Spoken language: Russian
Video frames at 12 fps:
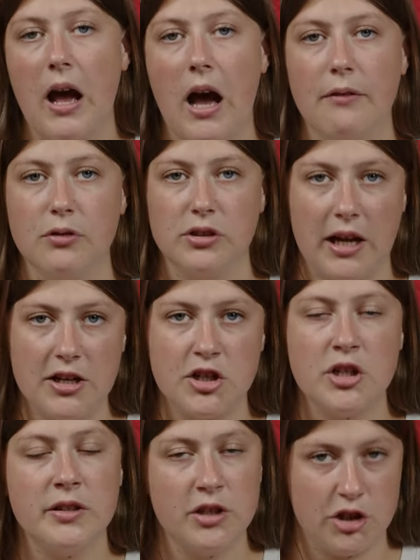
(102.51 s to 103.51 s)
А вот
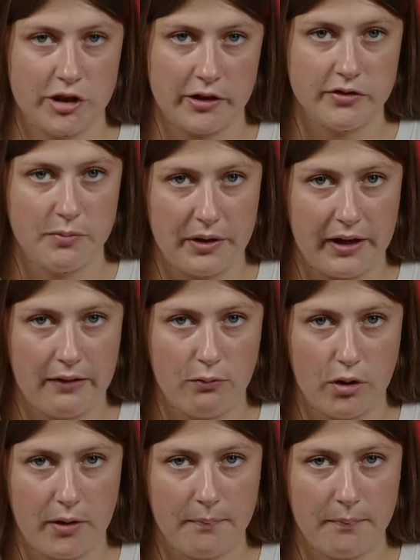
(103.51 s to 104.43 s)
дальше начинаются переговоры.